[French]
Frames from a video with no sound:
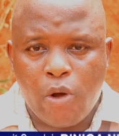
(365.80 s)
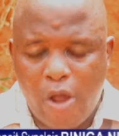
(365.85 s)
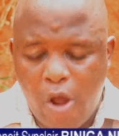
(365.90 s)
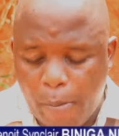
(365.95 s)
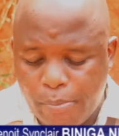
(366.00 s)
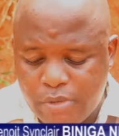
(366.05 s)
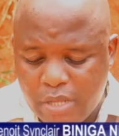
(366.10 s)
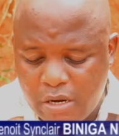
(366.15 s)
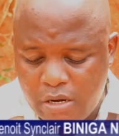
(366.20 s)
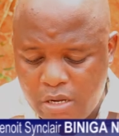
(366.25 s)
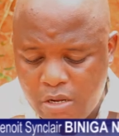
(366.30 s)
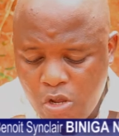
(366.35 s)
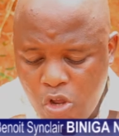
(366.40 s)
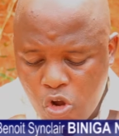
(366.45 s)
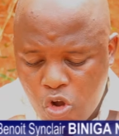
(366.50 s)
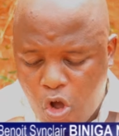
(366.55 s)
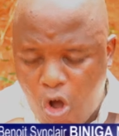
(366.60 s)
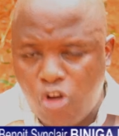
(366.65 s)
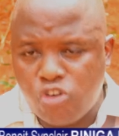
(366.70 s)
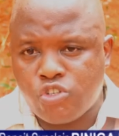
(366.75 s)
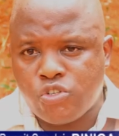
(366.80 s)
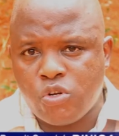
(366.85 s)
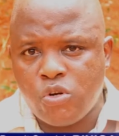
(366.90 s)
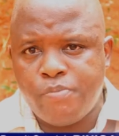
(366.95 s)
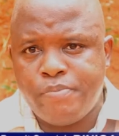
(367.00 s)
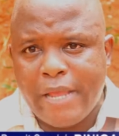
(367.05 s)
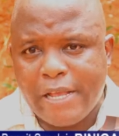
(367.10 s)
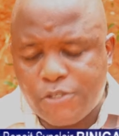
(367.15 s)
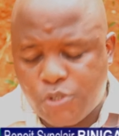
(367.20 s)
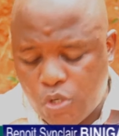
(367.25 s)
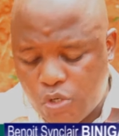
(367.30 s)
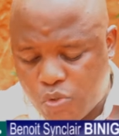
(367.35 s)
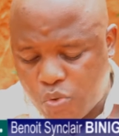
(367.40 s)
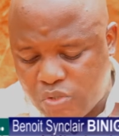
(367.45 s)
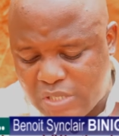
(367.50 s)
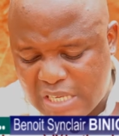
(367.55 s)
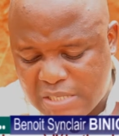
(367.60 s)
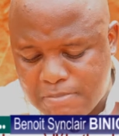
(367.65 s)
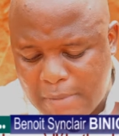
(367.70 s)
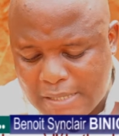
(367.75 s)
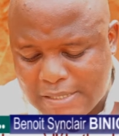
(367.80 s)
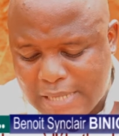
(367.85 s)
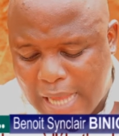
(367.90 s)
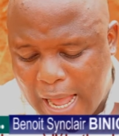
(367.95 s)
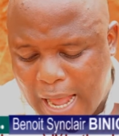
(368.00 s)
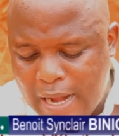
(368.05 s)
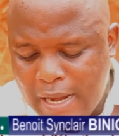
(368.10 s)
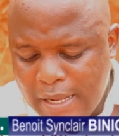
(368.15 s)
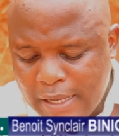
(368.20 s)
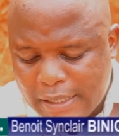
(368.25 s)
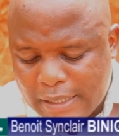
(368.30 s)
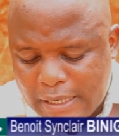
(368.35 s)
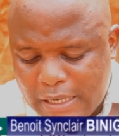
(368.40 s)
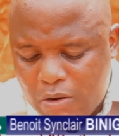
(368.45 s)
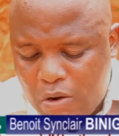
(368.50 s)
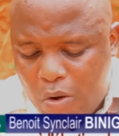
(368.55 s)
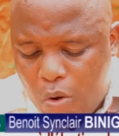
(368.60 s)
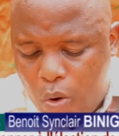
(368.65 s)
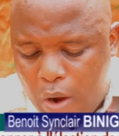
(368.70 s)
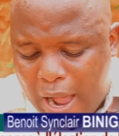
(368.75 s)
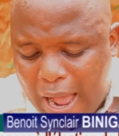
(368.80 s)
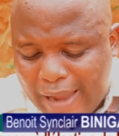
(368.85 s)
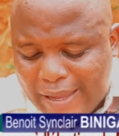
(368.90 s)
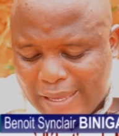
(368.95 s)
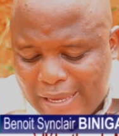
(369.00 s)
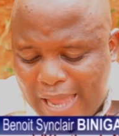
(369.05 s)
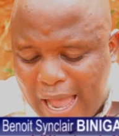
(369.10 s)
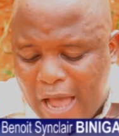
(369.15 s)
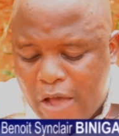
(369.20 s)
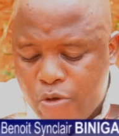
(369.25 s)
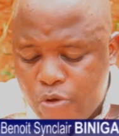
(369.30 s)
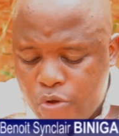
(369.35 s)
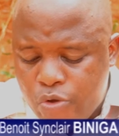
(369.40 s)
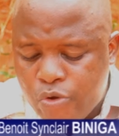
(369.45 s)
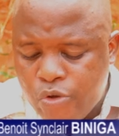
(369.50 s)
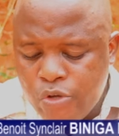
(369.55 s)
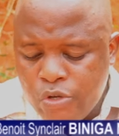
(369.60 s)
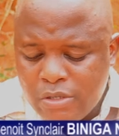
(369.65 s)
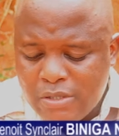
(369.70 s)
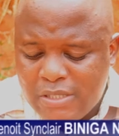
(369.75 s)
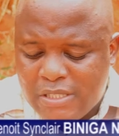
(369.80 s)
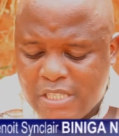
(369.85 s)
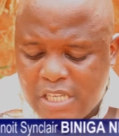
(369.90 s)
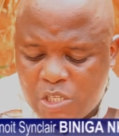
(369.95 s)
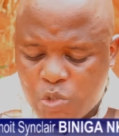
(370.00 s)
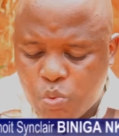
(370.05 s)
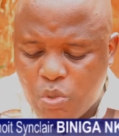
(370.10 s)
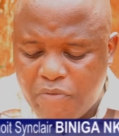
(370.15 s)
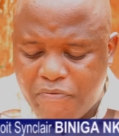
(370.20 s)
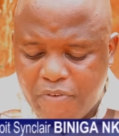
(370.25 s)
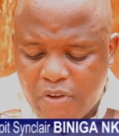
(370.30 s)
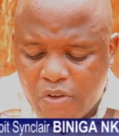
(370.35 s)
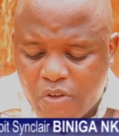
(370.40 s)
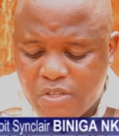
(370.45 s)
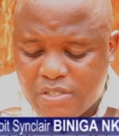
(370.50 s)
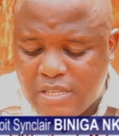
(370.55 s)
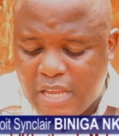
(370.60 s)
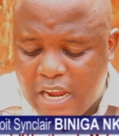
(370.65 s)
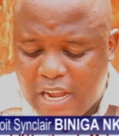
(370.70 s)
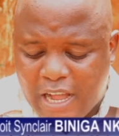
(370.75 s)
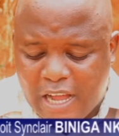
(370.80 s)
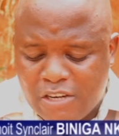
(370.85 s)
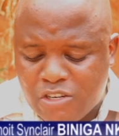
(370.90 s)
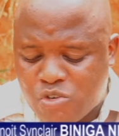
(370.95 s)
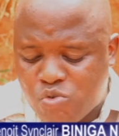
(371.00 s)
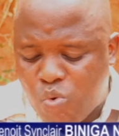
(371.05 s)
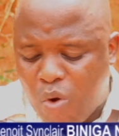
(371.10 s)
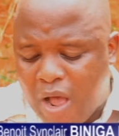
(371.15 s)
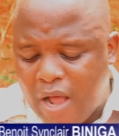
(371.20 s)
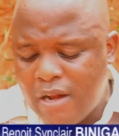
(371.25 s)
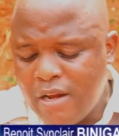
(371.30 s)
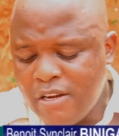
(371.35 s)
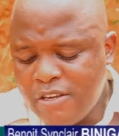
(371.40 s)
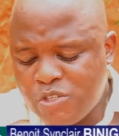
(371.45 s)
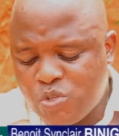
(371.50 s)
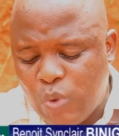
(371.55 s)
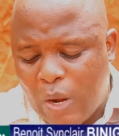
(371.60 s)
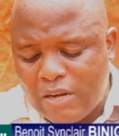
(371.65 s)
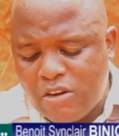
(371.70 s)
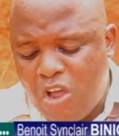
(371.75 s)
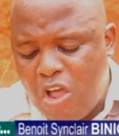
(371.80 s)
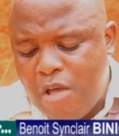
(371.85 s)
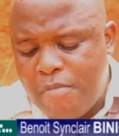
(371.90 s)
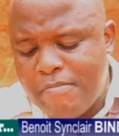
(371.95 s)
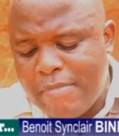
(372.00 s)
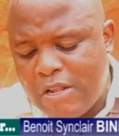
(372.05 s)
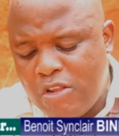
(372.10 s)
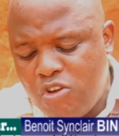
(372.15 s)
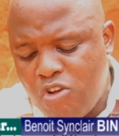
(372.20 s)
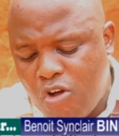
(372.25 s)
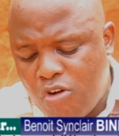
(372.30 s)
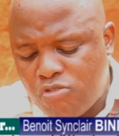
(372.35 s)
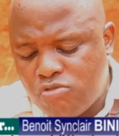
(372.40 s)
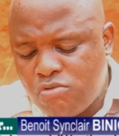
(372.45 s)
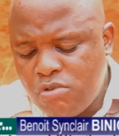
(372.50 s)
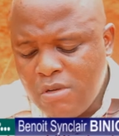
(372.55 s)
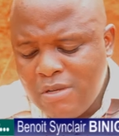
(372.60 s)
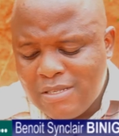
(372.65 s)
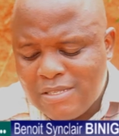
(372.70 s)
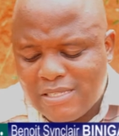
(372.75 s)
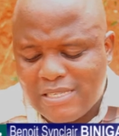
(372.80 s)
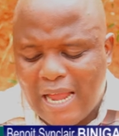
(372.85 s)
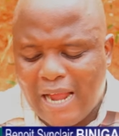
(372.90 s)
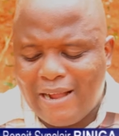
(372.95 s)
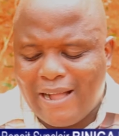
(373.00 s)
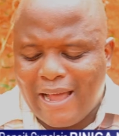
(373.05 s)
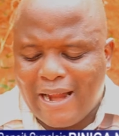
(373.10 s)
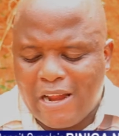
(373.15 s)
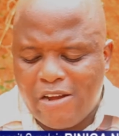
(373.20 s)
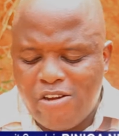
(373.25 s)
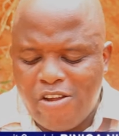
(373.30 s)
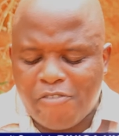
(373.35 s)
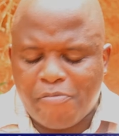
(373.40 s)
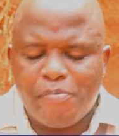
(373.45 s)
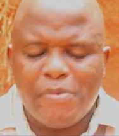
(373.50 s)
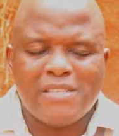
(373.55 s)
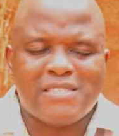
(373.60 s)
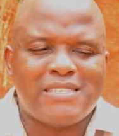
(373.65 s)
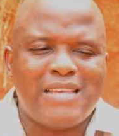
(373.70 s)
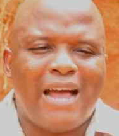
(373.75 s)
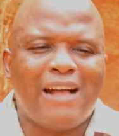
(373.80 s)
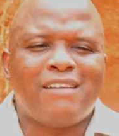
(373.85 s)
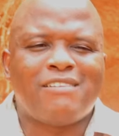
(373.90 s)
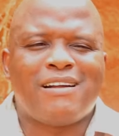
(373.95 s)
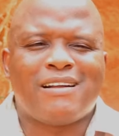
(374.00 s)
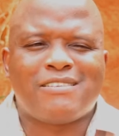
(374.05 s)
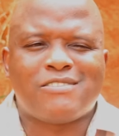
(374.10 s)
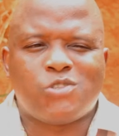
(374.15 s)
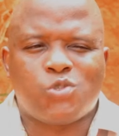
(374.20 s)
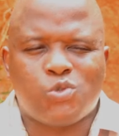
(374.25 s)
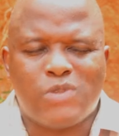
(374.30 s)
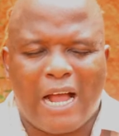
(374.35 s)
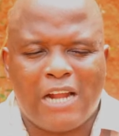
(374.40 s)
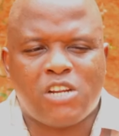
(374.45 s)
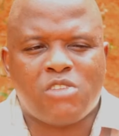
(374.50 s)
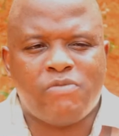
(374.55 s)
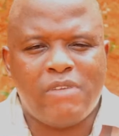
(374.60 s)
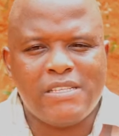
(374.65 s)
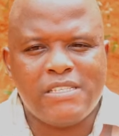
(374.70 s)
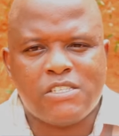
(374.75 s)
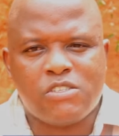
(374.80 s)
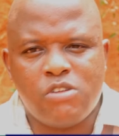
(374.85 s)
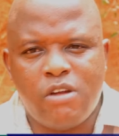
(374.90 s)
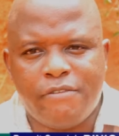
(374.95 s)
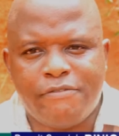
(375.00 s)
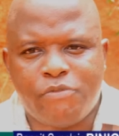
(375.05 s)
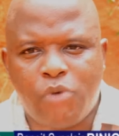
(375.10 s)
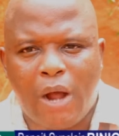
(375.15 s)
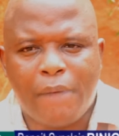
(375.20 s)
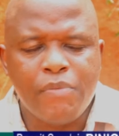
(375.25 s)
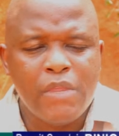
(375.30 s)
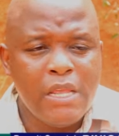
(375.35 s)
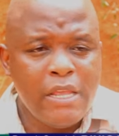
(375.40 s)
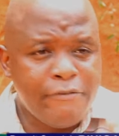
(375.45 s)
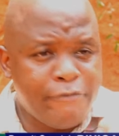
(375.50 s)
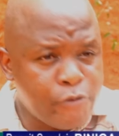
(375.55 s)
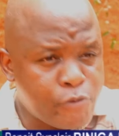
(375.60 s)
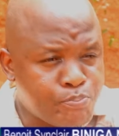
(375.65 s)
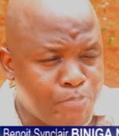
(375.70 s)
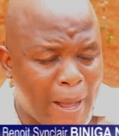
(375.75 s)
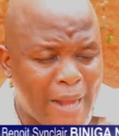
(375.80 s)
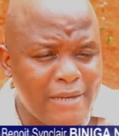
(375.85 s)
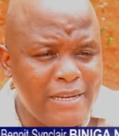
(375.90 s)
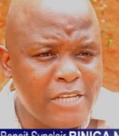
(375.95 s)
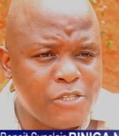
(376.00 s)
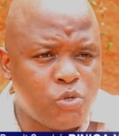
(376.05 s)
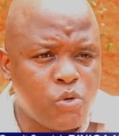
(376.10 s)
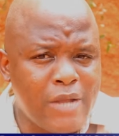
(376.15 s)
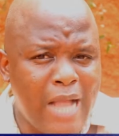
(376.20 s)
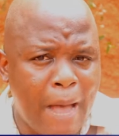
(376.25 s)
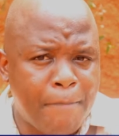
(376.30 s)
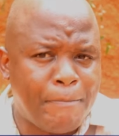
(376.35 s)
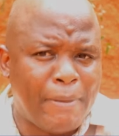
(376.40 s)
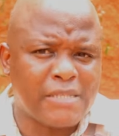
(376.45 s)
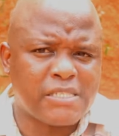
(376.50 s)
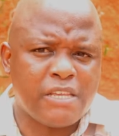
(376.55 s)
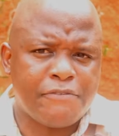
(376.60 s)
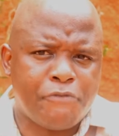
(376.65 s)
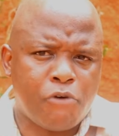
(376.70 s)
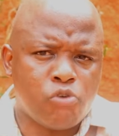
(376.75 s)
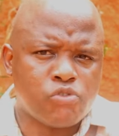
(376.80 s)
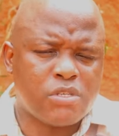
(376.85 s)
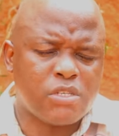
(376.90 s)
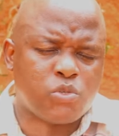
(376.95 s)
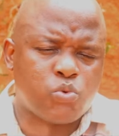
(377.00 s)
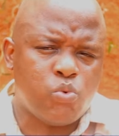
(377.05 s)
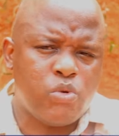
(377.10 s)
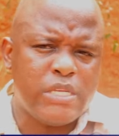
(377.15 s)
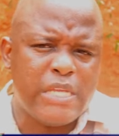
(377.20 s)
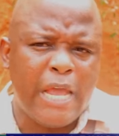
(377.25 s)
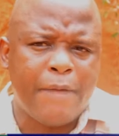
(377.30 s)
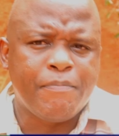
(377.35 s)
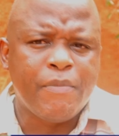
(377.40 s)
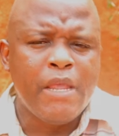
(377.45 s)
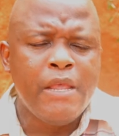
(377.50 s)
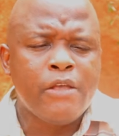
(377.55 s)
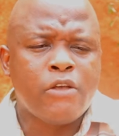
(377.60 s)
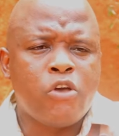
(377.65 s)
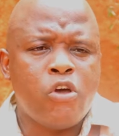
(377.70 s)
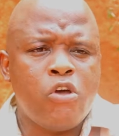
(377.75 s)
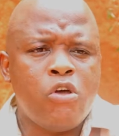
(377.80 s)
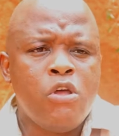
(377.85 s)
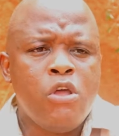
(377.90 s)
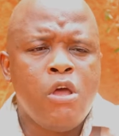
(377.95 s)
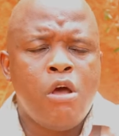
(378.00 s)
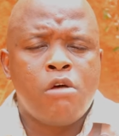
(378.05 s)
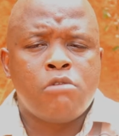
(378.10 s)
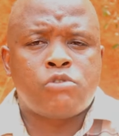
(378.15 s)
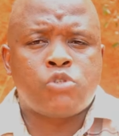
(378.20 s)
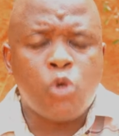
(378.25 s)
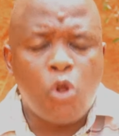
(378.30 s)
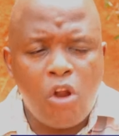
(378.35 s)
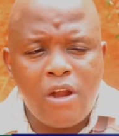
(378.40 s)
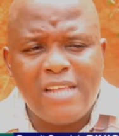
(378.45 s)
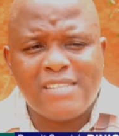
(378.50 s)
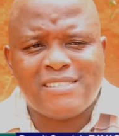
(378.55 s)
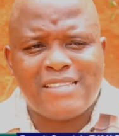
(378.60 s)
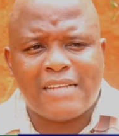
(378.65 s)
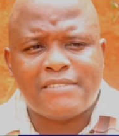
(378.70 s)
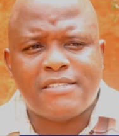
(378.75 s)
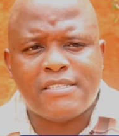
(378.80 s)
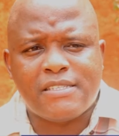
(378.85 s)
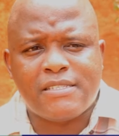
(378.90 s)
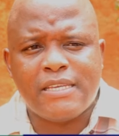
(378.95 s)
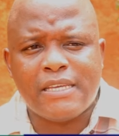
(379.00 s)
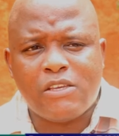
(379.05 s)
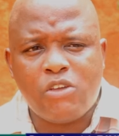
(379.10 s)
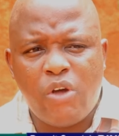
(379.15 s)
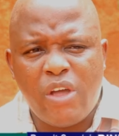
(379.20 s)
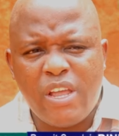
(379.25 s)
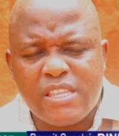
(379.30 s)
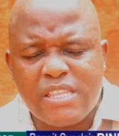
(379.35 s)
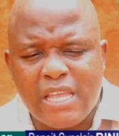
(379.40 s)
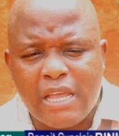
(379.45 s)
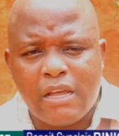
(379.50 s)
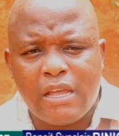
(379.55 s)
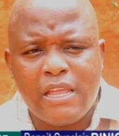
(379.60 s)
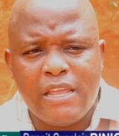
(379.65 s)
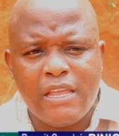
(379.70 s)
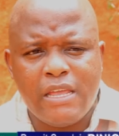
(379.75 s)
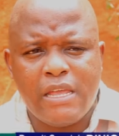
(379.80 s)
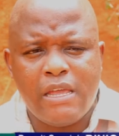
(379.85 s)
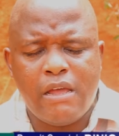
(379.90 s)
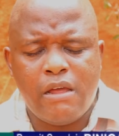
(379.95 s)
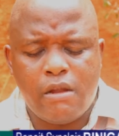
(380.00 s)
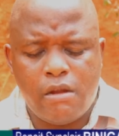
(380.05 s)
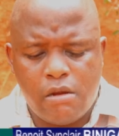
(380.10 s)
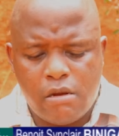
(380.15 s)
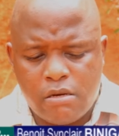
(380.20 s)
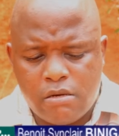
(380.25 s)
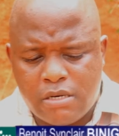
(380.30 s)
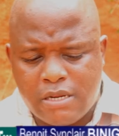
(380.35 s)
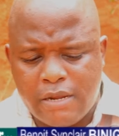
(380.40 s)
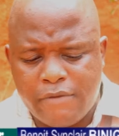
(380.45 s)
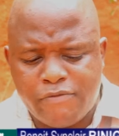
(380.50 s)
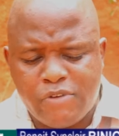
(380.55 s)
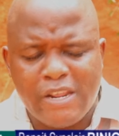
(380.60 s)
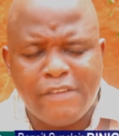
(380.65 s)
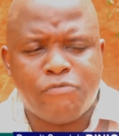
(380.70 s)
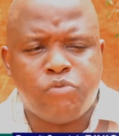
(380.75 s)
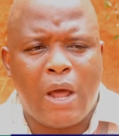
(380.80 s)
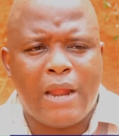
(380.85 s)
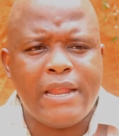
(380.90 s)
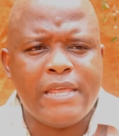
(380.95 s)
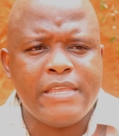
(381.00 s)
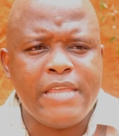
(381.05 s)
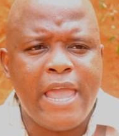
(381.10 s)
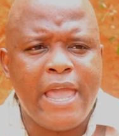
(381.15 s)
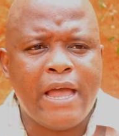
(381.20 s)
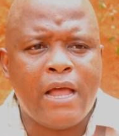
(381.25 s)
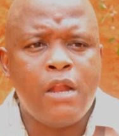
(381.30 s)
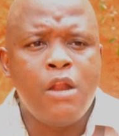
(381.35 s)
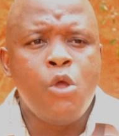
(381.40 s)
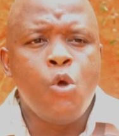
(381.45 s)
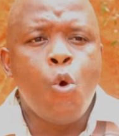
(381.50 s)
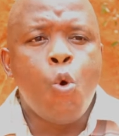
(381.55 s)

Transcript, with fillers: aurait obtenu contre, bien sûr, Success Masra qui, qui a eu 18,53, soit 1 149 199 voix. Vous parliez du gap parce qu'il faut aussi souligner que selon les statistiques qui ont été euh, dévoilées hier,